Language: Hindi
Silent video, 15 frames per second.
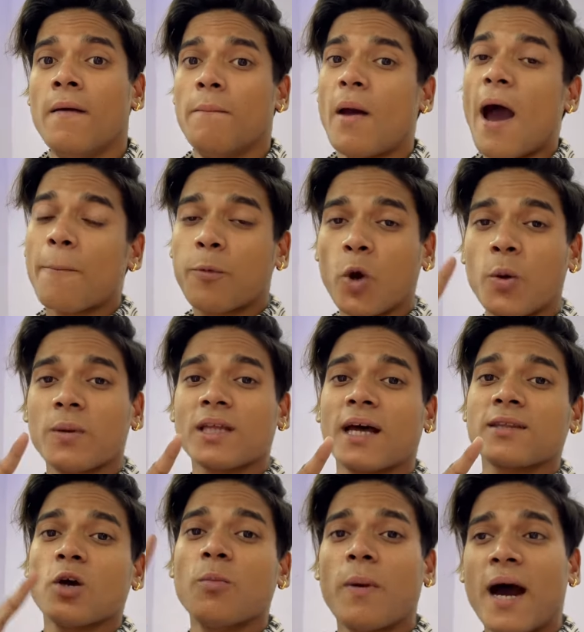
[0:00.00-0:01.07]
मैं आपको ही
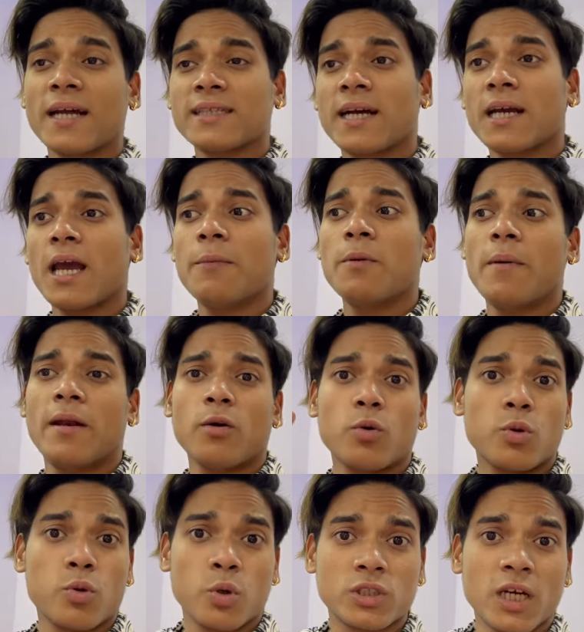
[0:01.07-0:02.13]
बताता हूँ बाहर जाके अभी मैंने
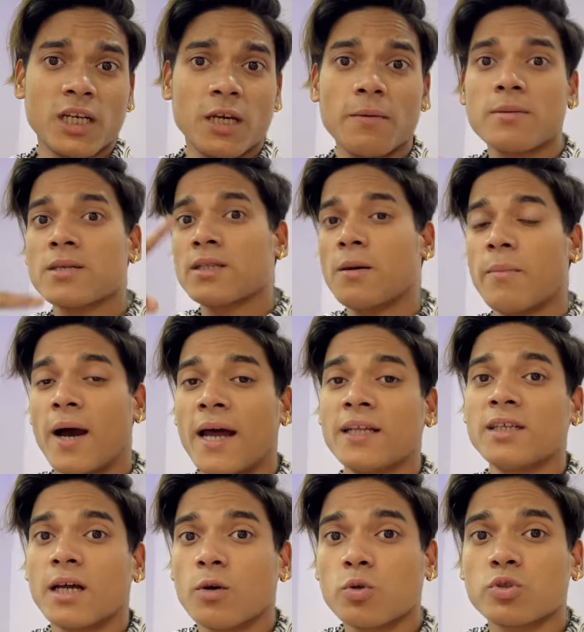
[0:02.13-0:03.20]
कुछ सोचा नहीं है मैं सीधा बाहर ही
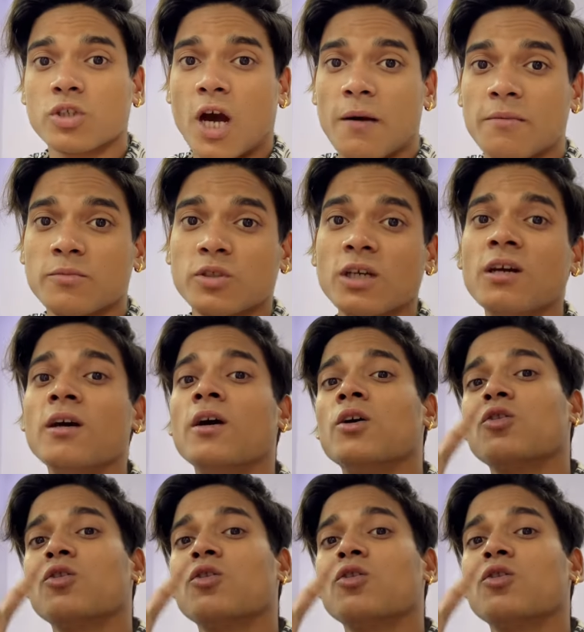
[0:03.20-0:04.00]
जा रहा हूँ कुछ काम मुझे